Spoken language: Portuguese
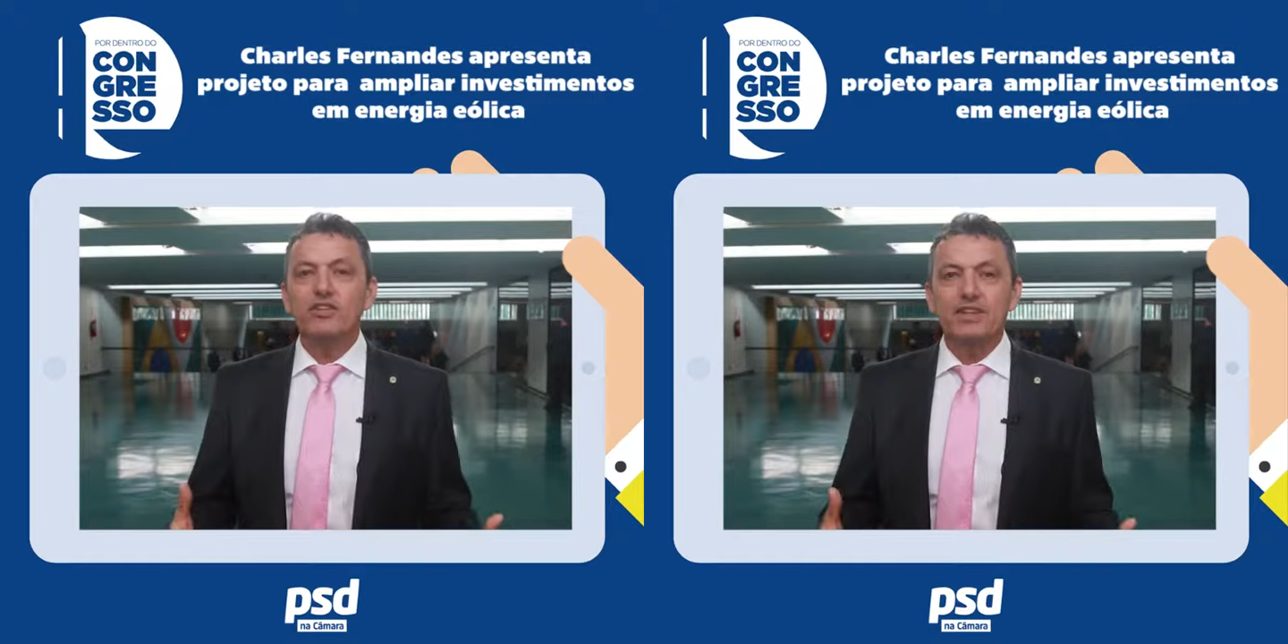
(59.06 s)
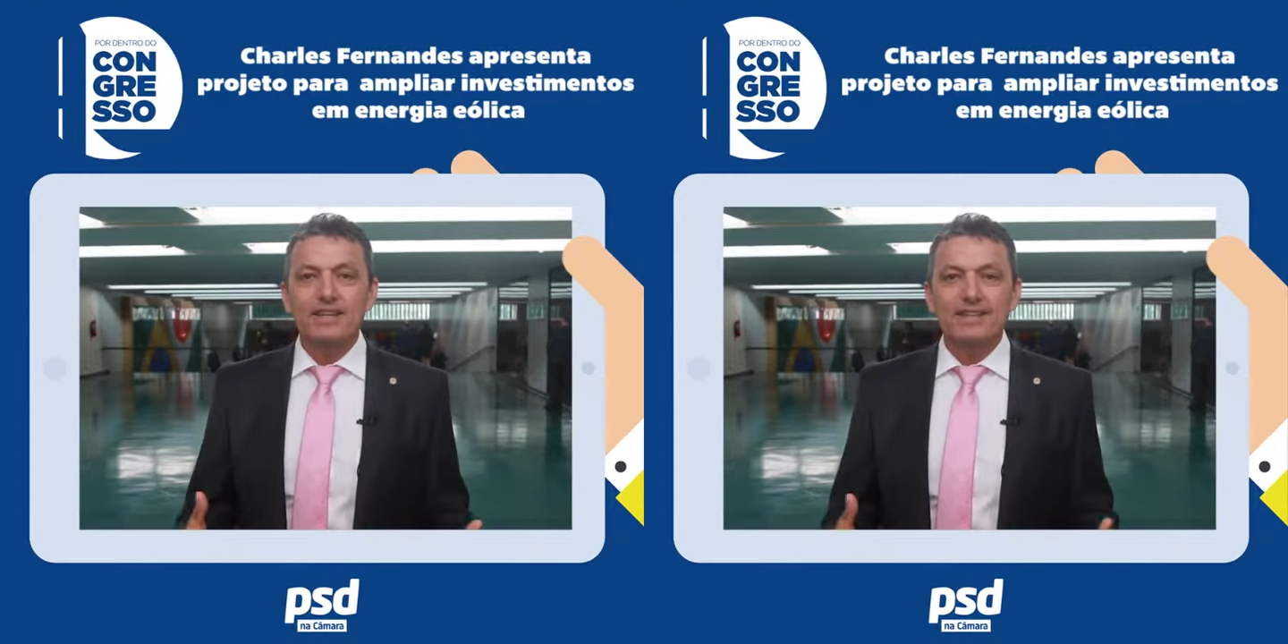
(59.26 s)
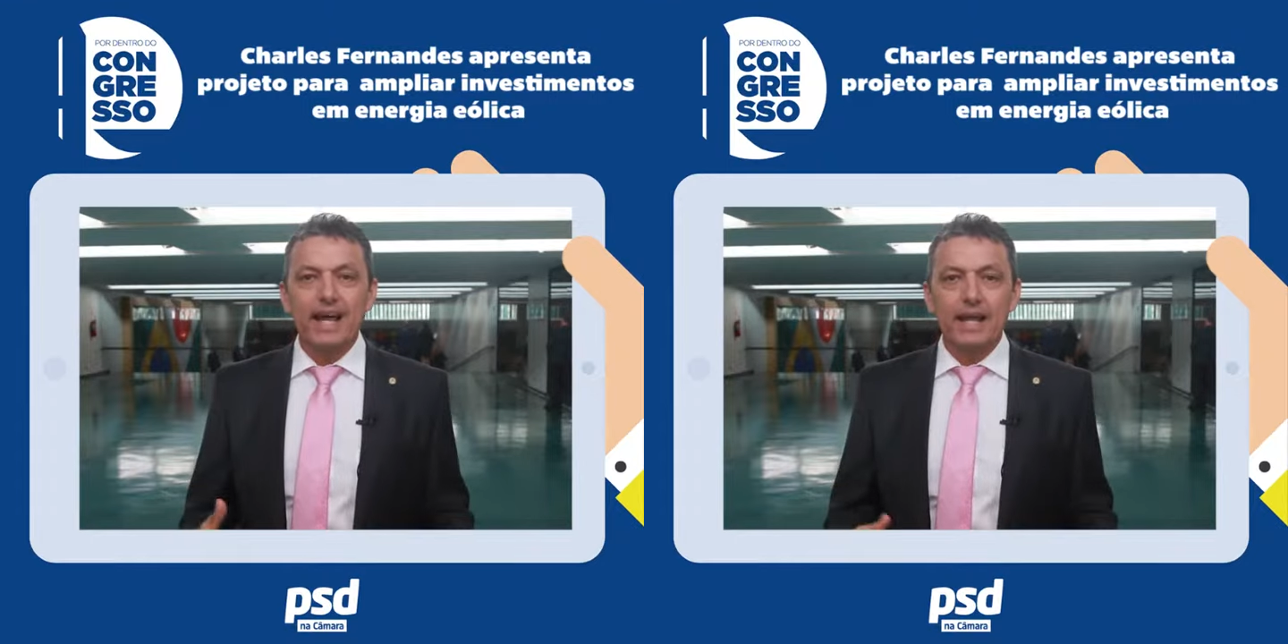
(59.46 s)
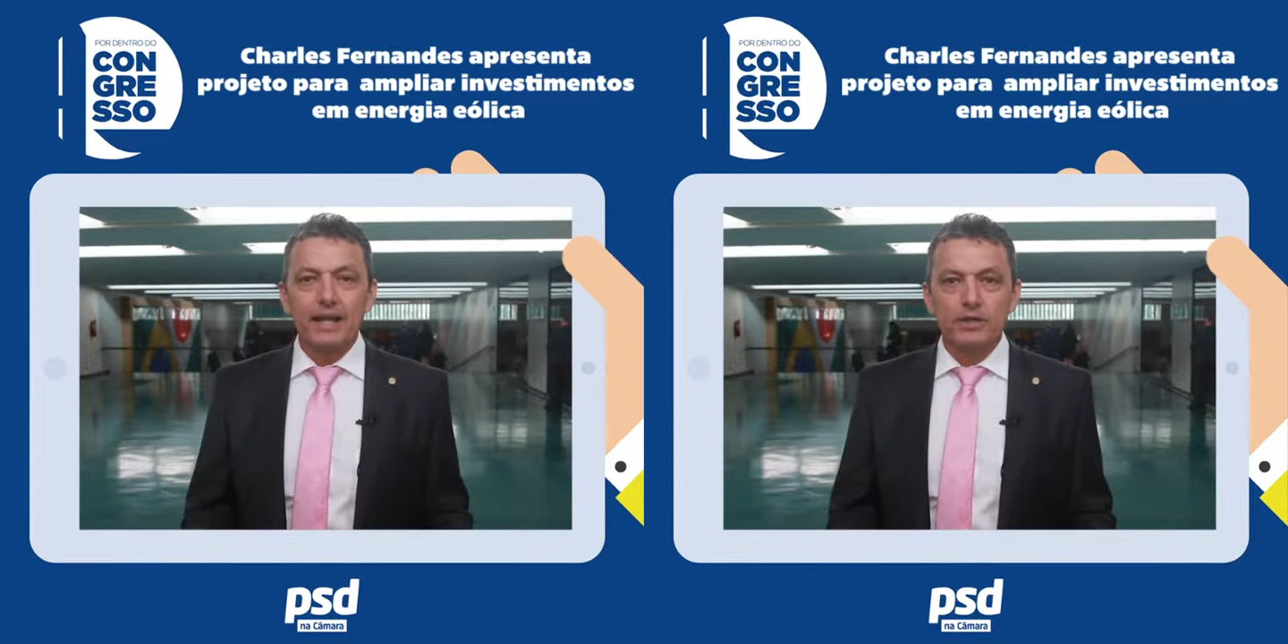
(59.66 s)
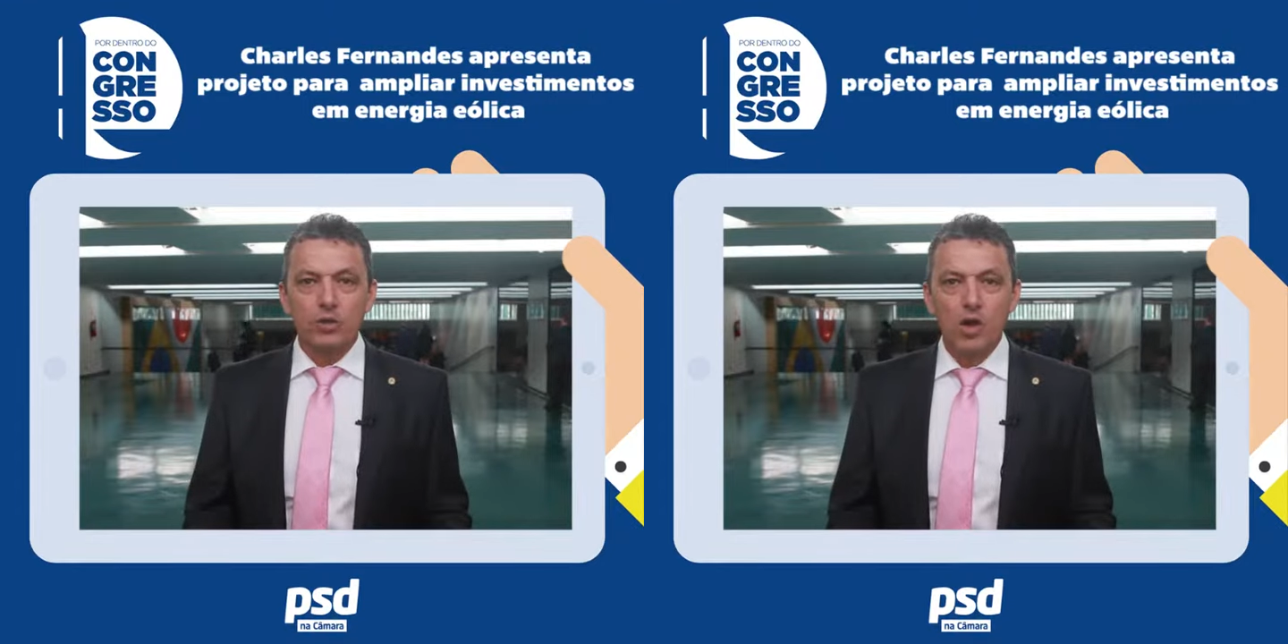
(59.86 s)
está
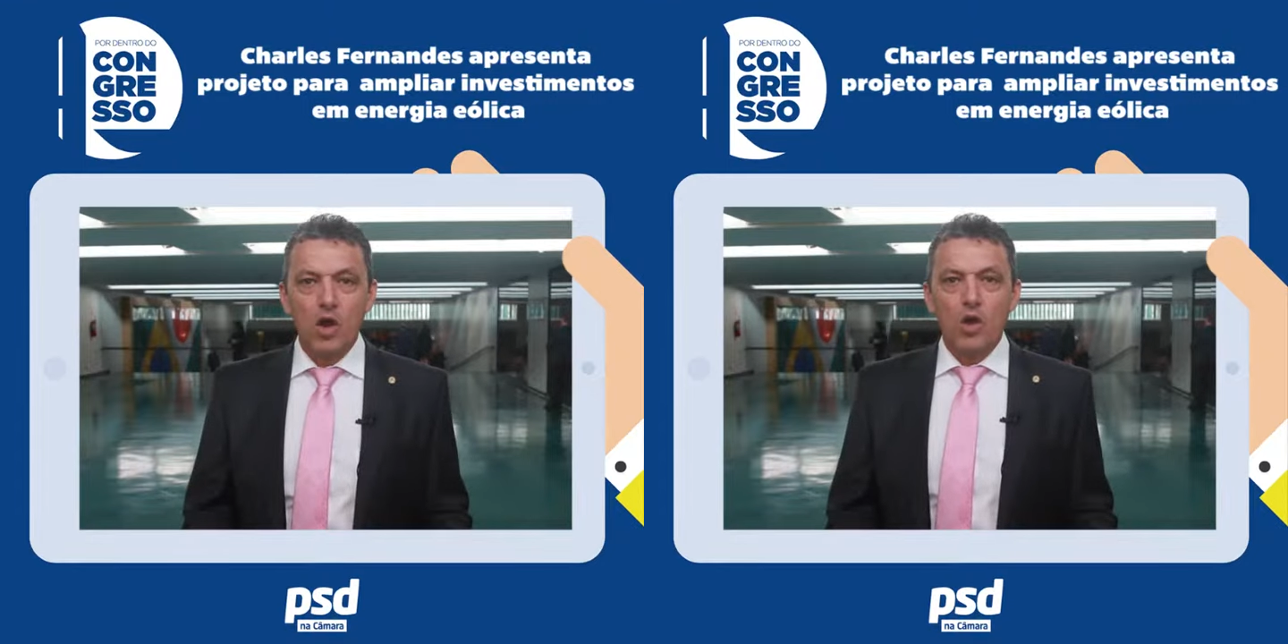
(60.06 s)
instalando